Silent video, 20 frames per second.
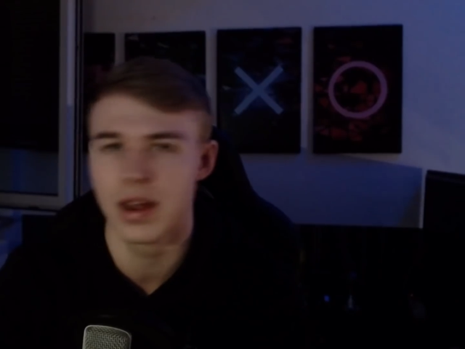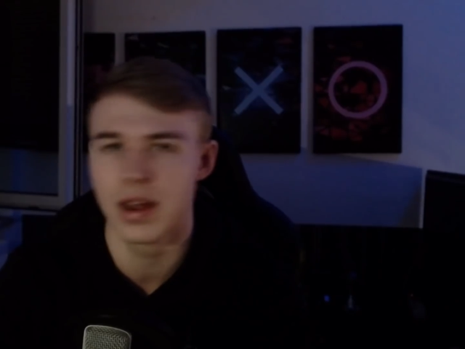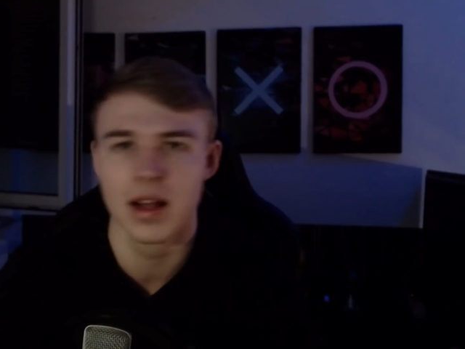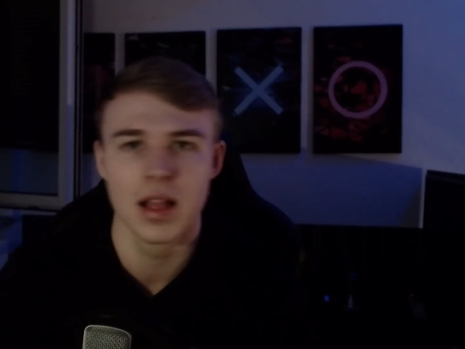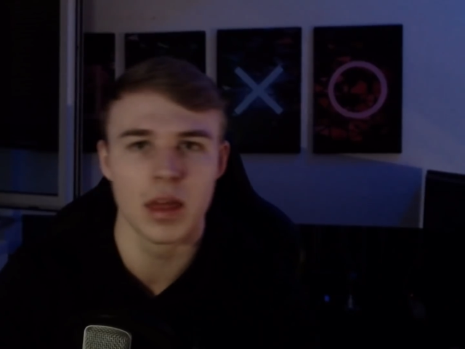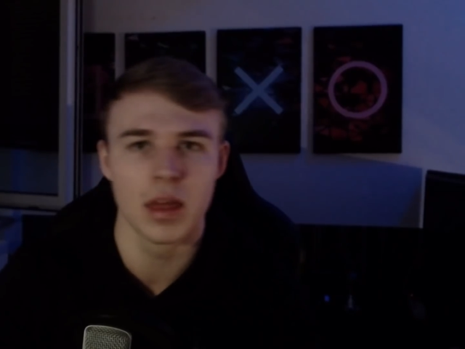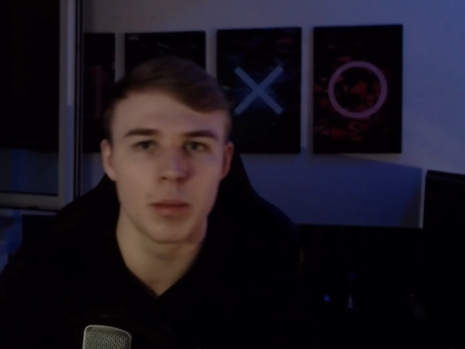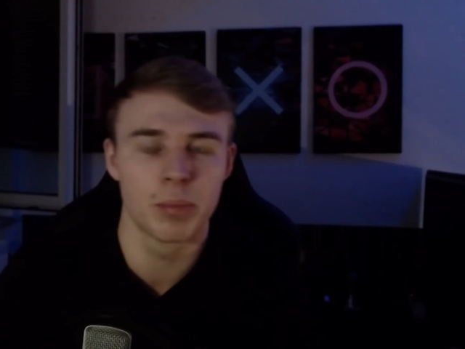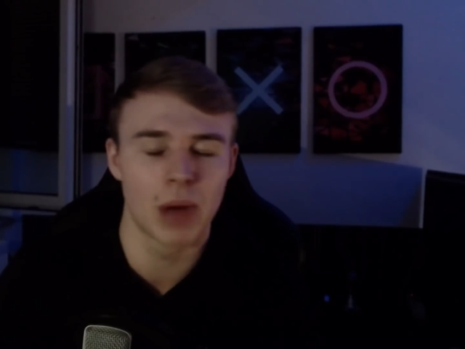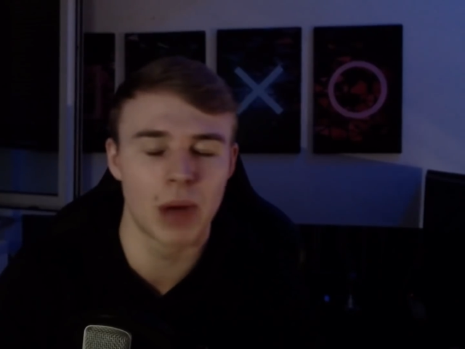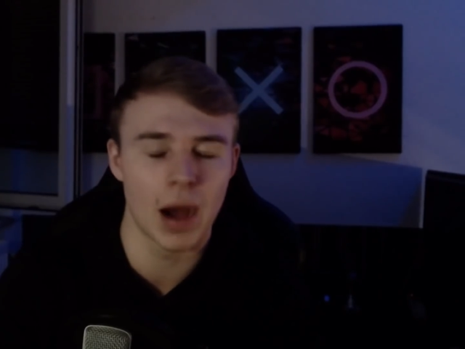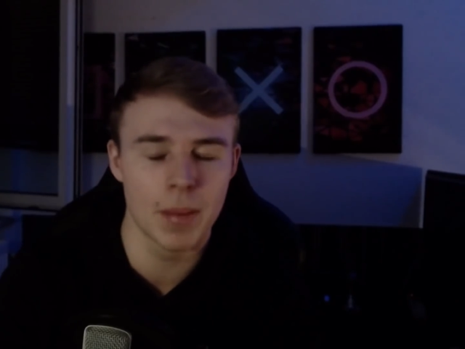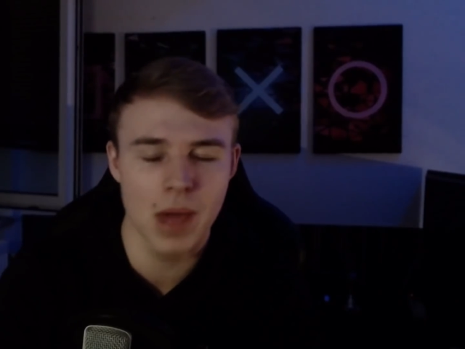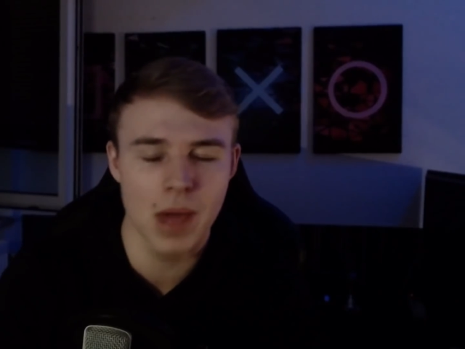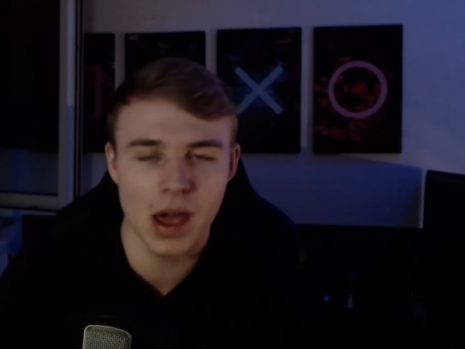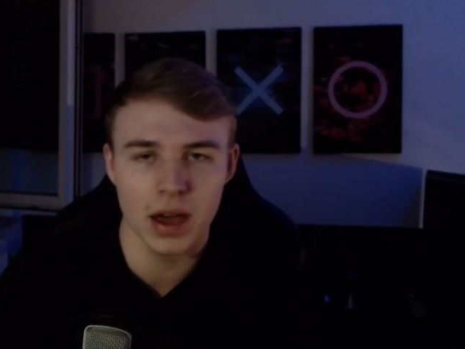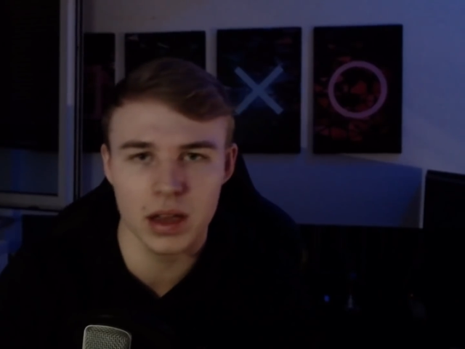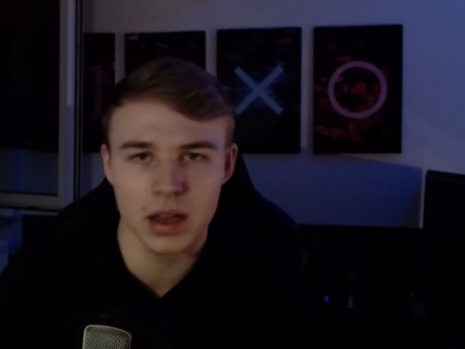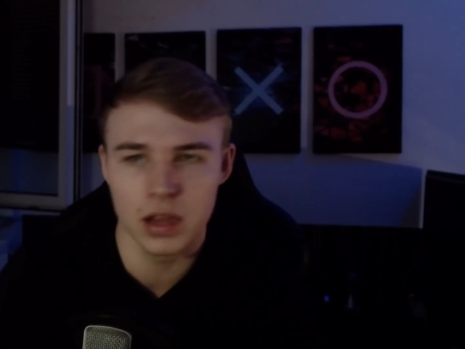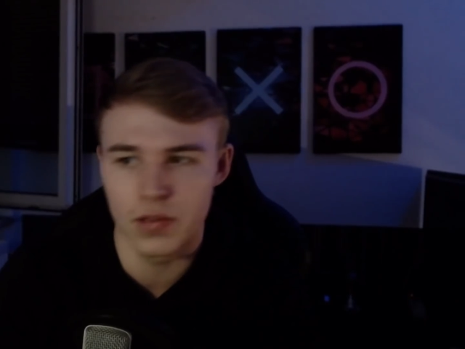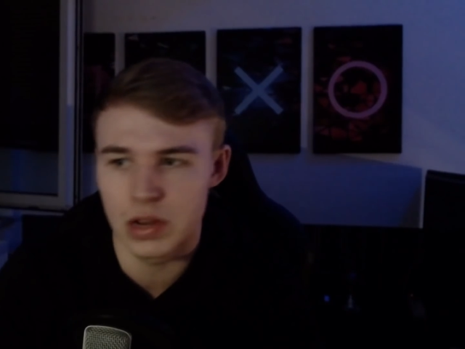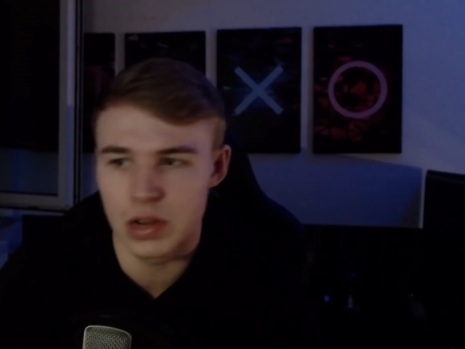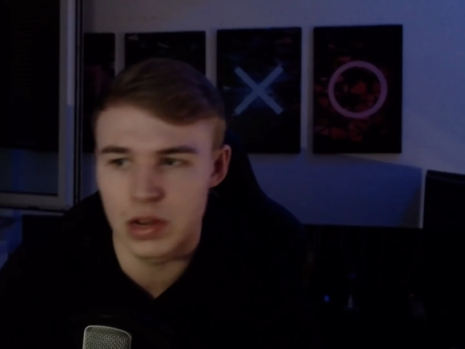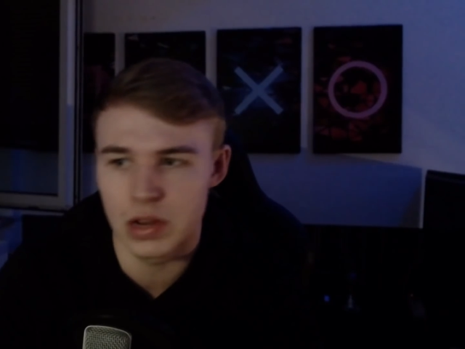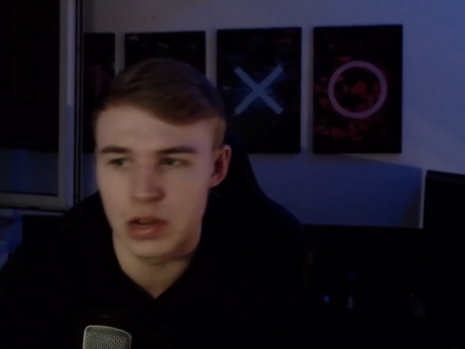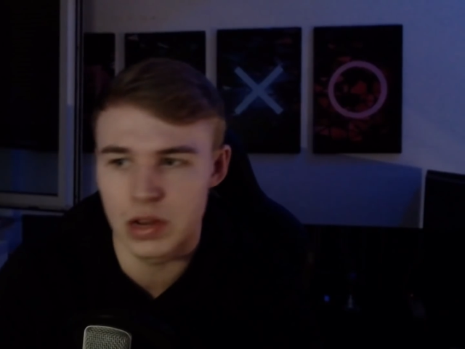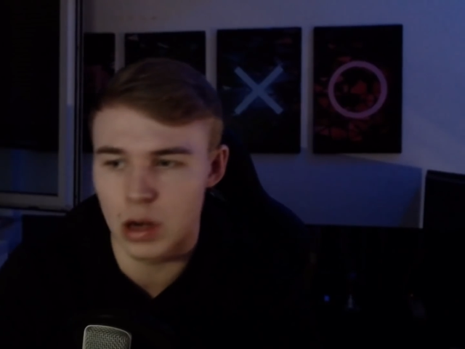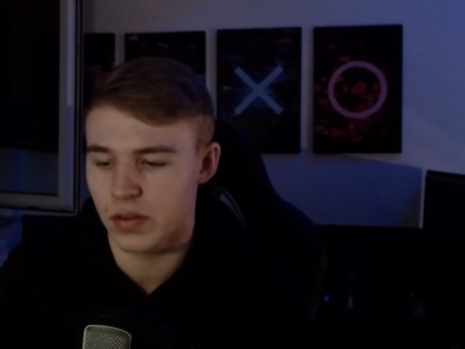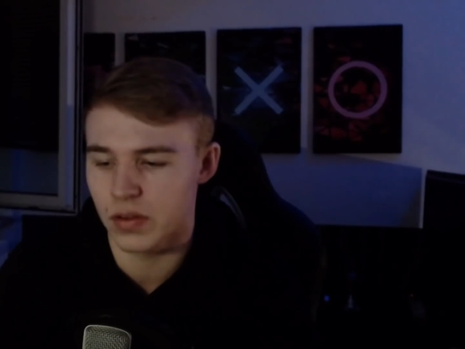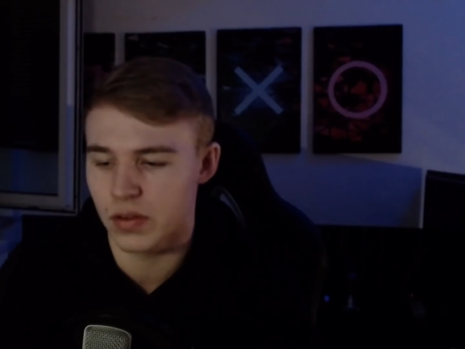ein paar mehrere Gewinner auf
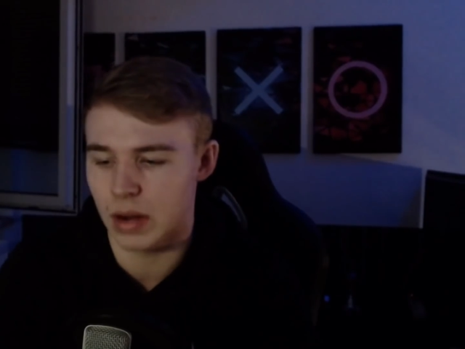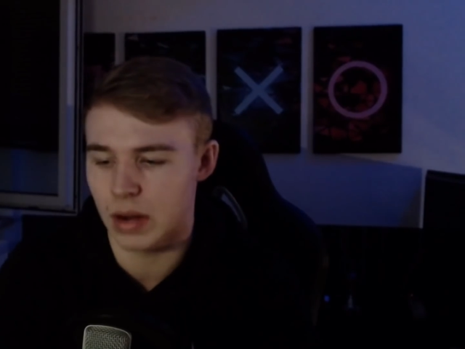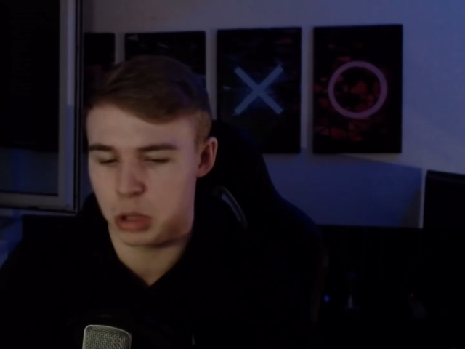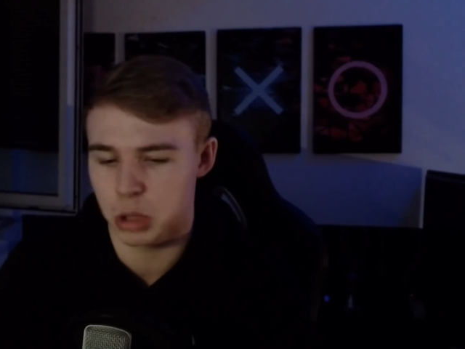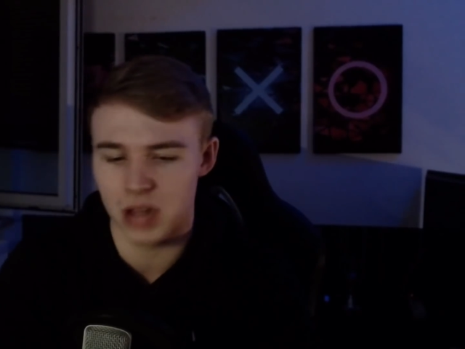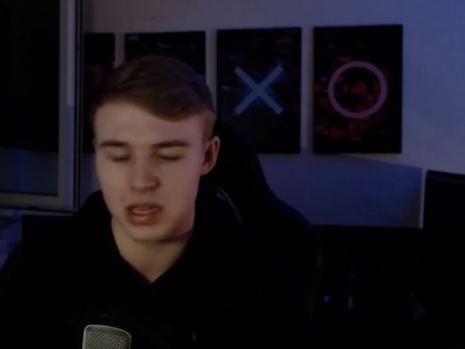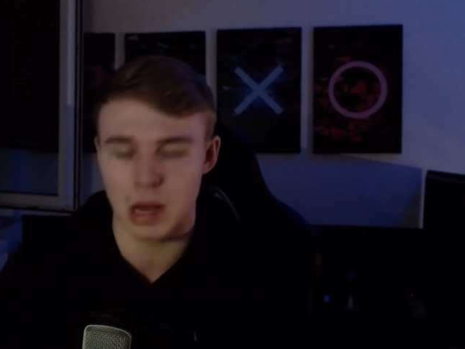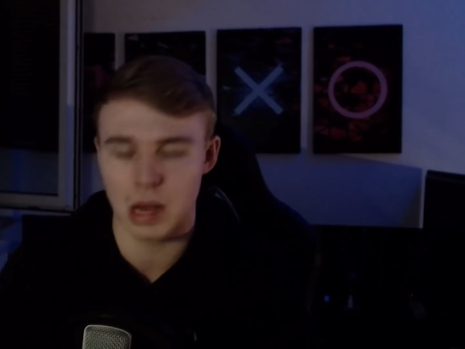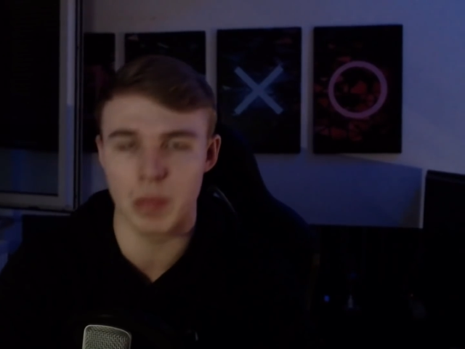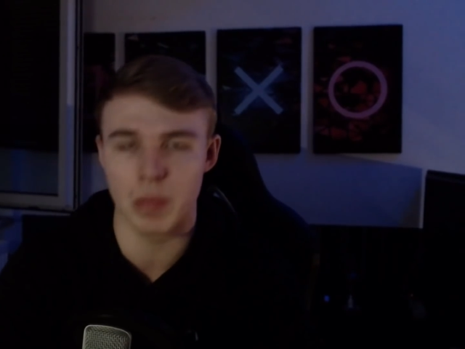jeden Fall am Start haben.